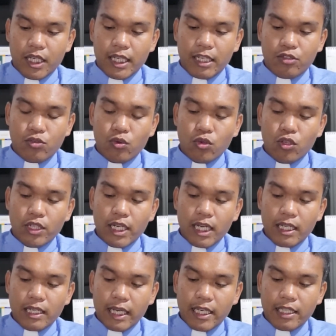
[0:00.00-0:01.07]
Inigsugod
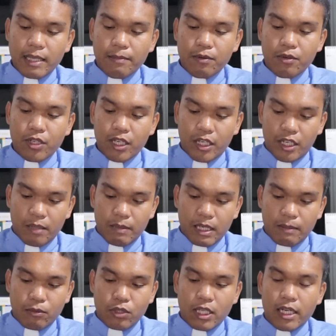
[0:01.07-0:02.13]
nagkahitabo ni ining
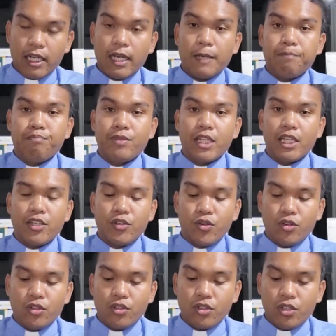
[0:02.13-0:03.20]
mga butanga,
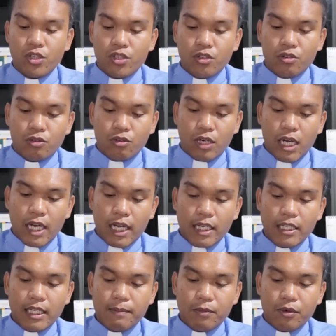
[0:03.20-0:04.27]
tindog ug
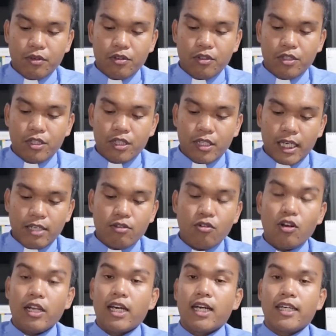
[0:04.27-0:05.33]
hangad kamo kay
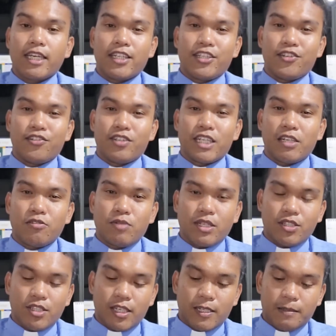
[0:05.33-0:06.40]
duol na ang inyong
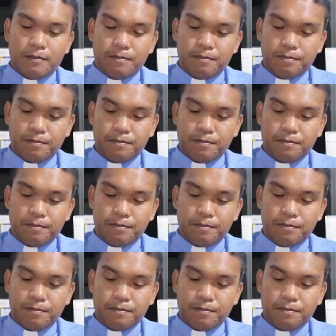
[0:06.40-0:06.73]
kaluwasan.